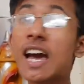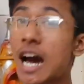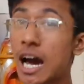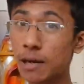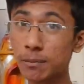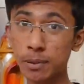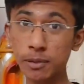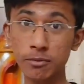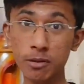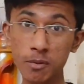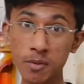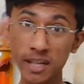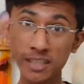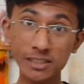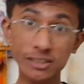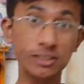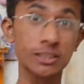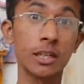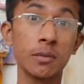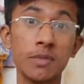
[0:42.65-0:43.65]
और फिर भी मेरा
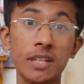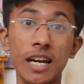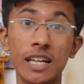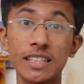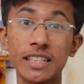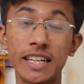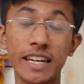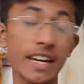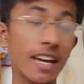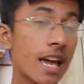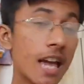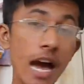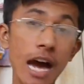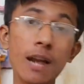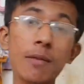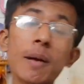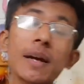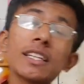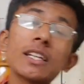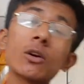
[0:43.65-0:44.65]
सिस्टम मिला देंगे
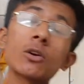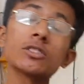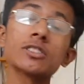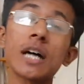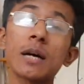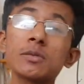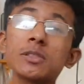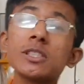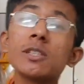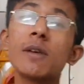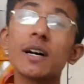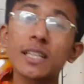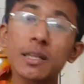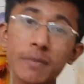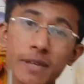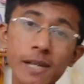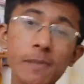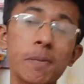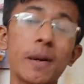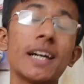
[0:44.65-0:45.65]
और भाई देखो साफ सीधी बात है
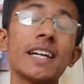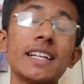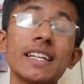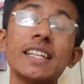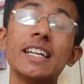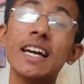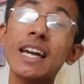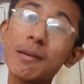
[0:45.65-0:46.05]
मेरी फटी